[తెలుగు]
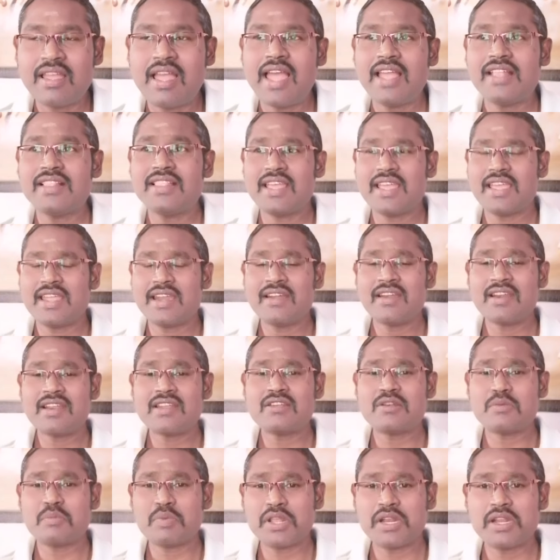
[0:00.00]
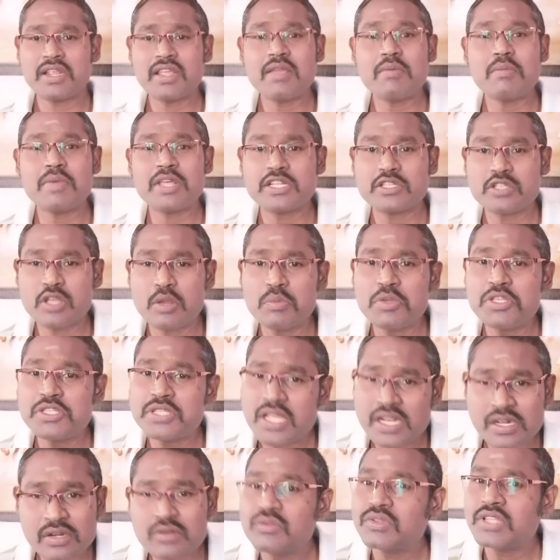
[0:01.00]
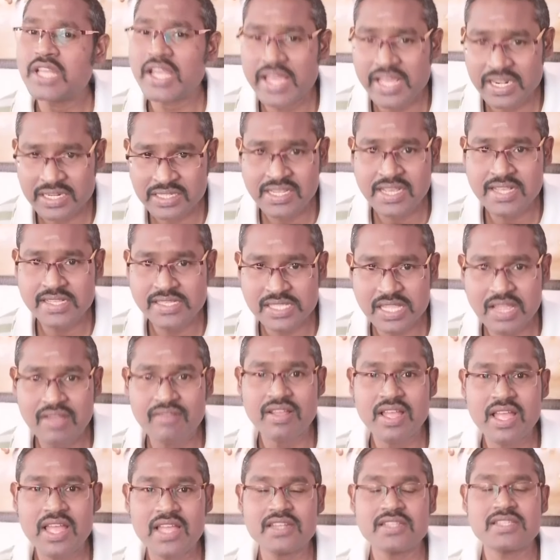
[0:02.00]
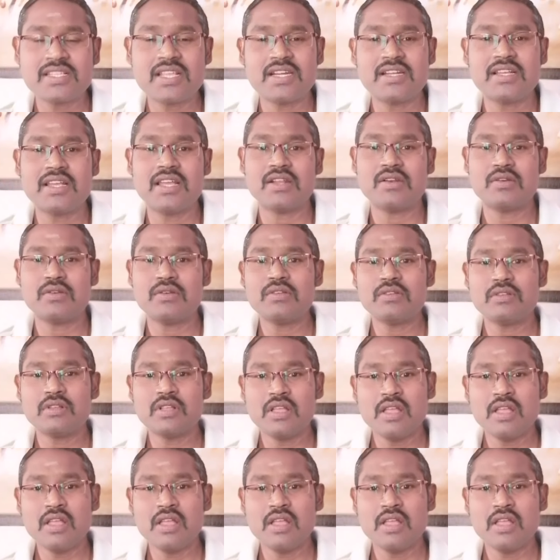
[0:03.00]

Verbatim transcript: అయితే ఇంట్రెస్ట్ పెరిగి మరి సమోసాలు నువ్వు తయారు చేస్తావా అని అడిగారు